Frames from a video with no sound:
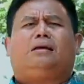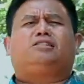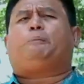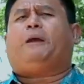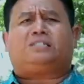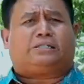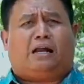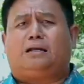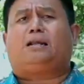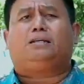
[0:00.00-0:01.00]
yang
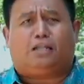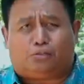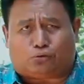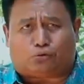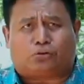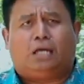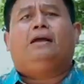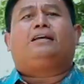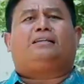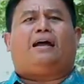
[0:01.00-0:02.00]
spesial dari Yesus.
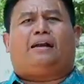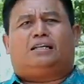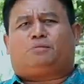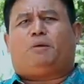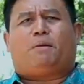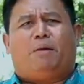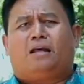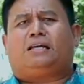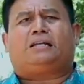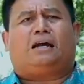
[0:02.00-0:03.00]
Kita ada
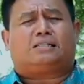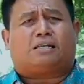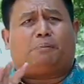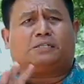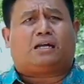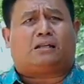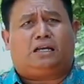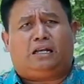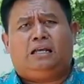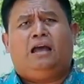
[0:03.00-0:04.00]
sebagaimana kita ada sampai saat
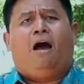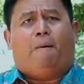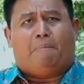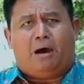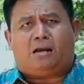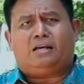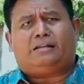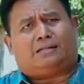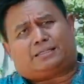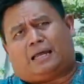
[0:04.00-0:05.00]
ini, mari
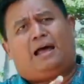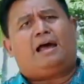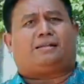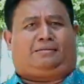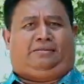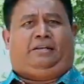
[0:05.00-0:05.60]
kita taat.